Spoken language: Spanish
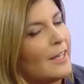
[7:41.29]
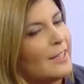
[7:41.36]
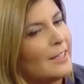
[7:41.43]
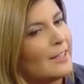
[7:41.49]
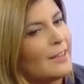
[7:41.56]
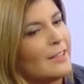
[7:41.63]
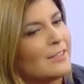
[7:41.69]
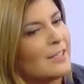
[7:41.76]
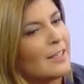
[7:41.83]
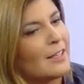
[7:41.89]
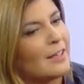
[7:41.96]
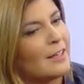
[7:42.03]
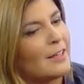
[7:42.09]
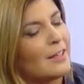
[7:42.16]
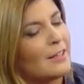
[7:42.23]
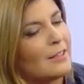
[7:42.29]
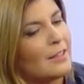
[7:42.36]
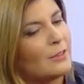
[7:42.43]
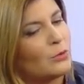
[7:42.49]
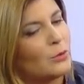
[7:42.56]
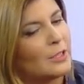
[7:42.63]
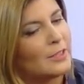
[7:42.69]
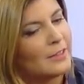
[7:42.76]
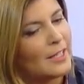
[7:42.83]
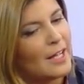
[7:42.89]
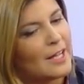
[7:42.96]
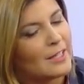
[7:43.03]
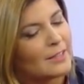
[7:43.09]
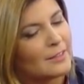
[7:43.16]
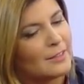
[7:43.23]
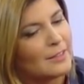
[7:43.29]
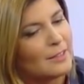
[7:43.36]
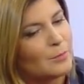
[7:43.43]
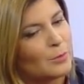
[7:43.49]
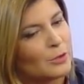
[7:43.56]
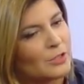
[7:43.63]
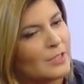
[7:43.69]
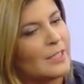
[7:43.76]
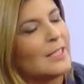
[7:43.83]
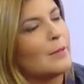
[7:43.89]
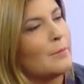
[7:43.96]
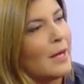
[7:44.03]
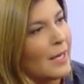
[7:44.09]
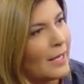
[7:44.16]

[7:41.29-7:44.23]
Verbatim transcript: quienes dicen que turistear eh, por Chile es ah. más